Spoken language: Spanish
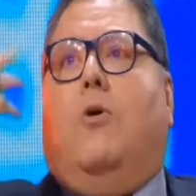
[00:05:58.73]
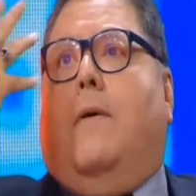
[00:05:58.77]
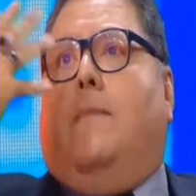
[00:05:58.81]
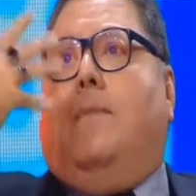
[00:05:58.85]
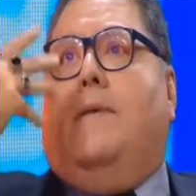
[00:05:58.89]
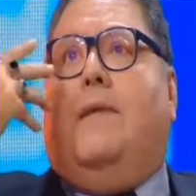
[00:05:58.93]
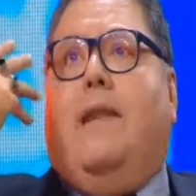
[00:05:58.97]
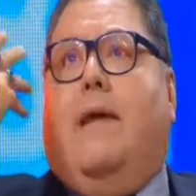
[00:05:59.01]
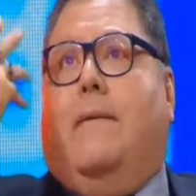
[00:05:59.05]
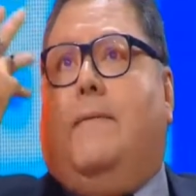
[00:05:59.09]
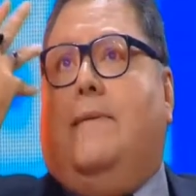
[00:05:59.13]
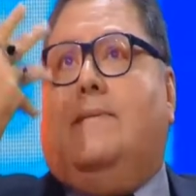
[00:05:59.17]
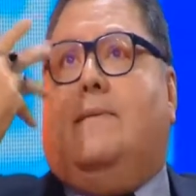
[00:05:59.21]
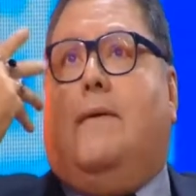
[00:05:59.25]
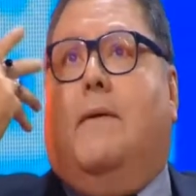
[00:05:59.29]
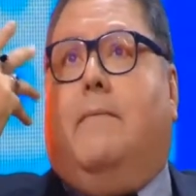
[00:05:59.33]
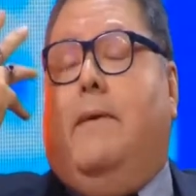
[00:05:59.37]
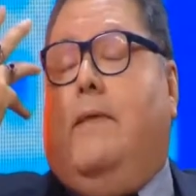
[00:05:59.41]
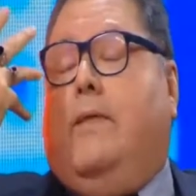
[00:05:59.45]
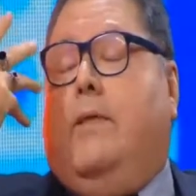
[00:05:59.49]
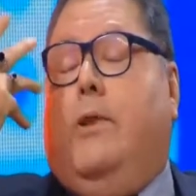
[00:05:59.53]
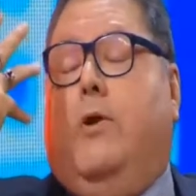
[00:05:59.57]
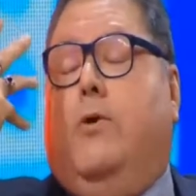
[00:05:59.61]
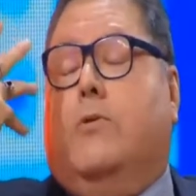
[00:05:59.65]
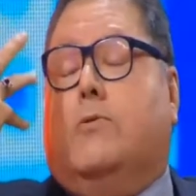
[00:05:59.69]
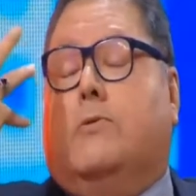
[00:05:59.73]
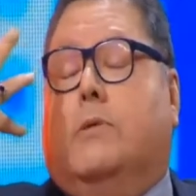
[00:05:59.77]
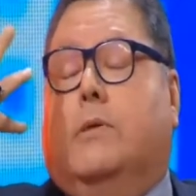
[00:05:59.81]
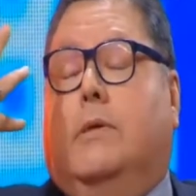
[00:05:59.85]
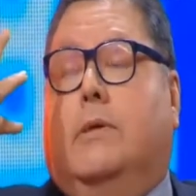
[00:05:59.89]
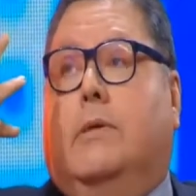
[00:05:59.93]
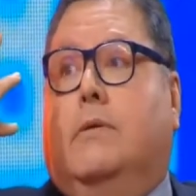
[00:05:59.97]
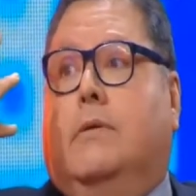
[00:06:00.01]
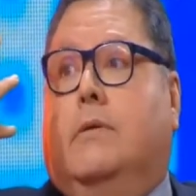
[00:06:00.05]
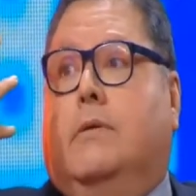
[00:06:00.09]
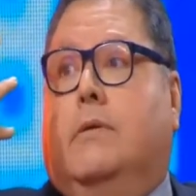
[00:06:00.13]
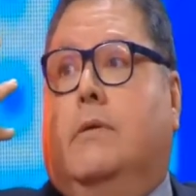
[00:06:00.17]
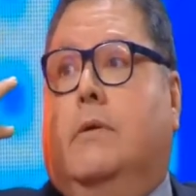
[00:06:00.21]
la, vista vidriosa.
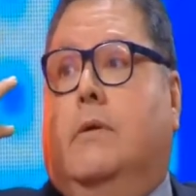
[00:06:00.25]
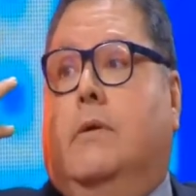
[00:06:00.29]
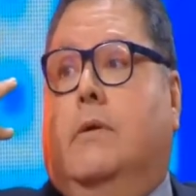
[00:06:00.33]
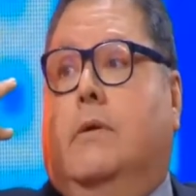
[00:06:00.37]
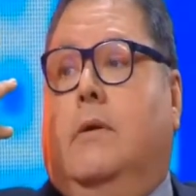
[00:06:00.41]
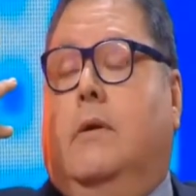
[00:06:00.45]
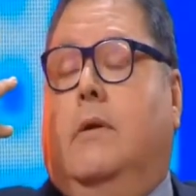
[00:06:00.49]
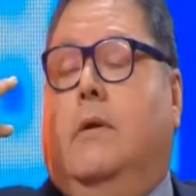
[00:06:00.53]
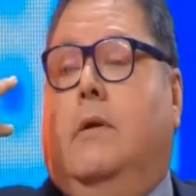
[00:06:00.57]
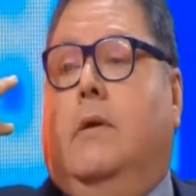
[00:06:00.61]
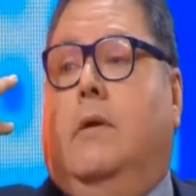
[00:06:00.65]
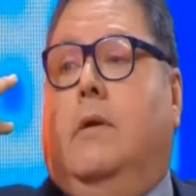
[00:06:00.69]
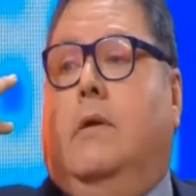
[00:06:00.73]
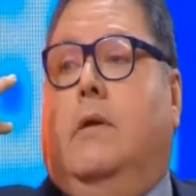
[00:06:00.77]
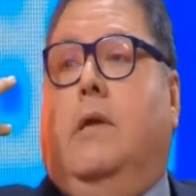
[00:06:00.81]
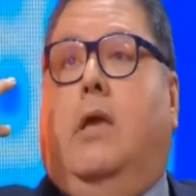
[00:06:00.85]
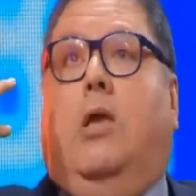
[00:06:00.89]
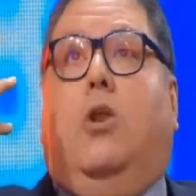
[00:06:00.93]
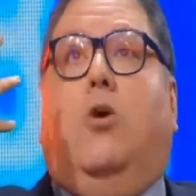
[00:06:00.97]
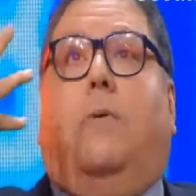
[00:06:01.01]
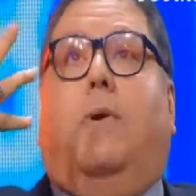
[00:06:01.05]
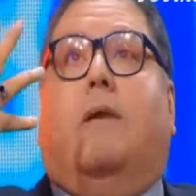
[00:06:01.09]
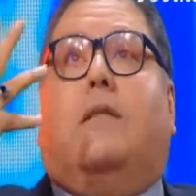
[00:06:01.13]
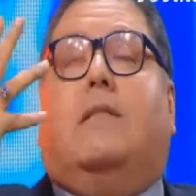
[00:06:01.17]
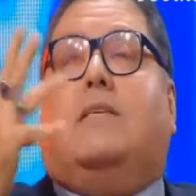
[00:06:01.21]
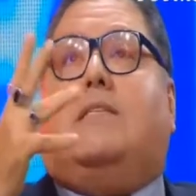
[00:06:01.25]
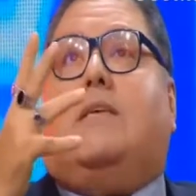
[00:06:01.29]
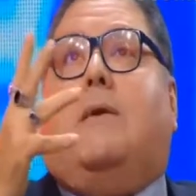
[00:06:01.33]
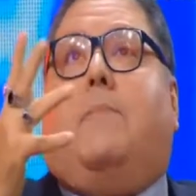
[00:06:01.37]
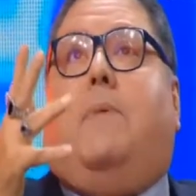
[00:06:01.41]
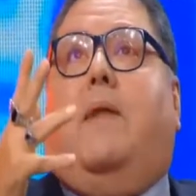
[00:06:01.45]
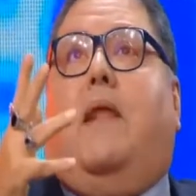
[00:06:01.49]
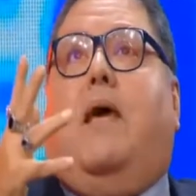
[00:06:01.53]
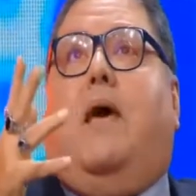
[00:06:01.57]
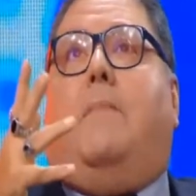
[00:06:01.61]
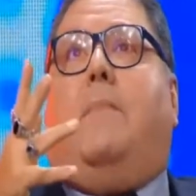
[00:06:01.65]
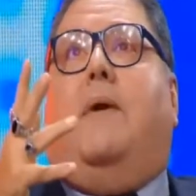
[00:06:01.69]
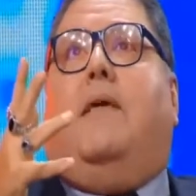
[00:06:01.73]
Quiero ver
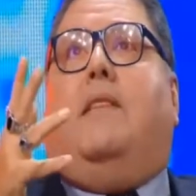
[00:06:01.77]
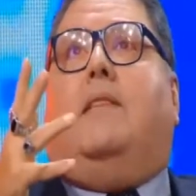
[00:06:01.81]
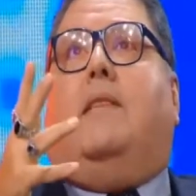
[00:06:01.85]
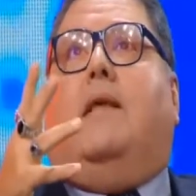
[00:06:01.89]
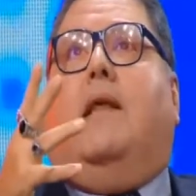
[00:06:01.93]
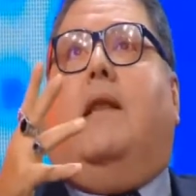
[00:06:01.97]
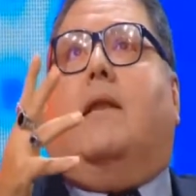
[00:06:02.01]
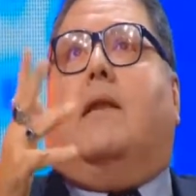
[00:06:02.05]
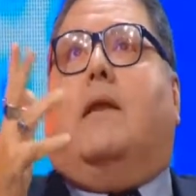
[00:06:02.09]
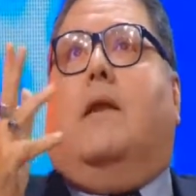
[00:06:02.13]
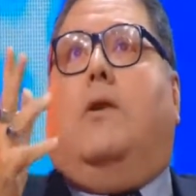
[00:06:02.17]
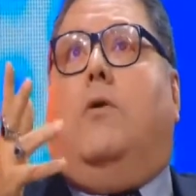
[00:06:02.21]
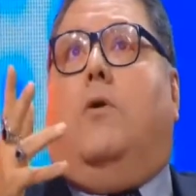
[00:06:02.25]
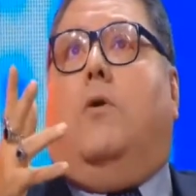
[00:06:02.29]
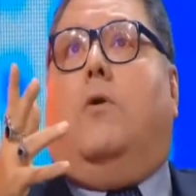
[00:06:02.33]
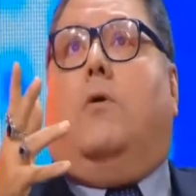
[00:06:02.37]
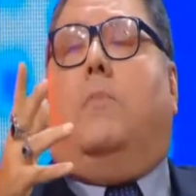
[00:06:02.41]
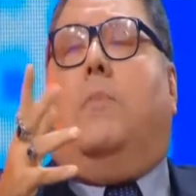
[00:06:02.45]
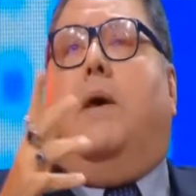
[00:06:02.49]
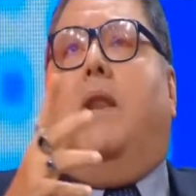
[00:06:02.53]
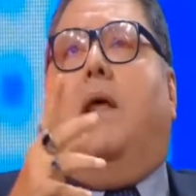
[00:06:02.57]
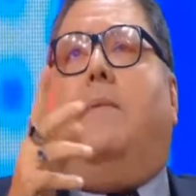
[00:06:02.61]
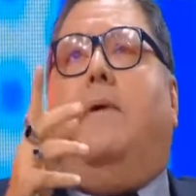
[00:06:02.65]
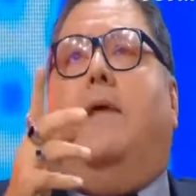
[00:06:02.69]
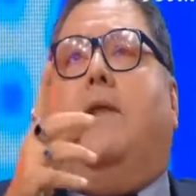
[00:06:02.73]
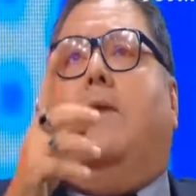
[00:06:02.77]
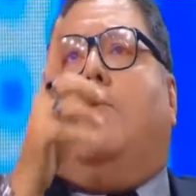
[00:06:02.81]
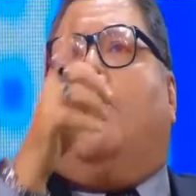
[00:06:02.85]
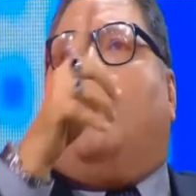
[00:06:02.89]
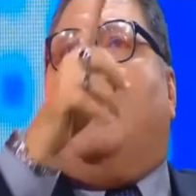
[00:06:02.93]
desesperadamente el reloj para ver